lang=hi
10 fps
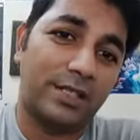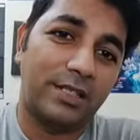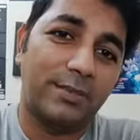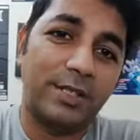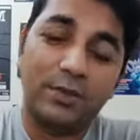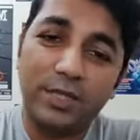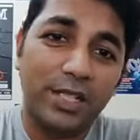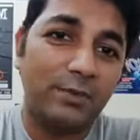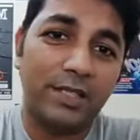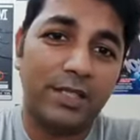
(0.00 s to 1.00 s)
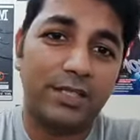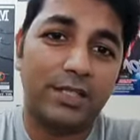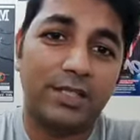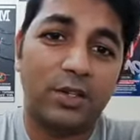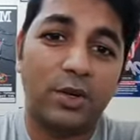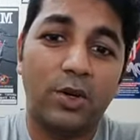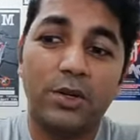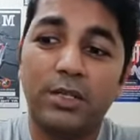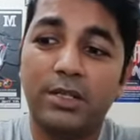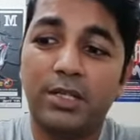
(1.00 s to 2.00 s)
सकता बिल्कुल ही नहीं बता सकता
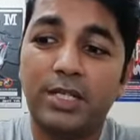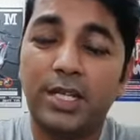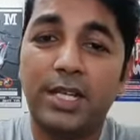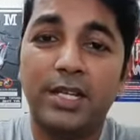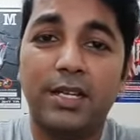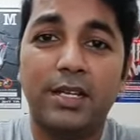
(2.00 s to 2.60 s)
और ये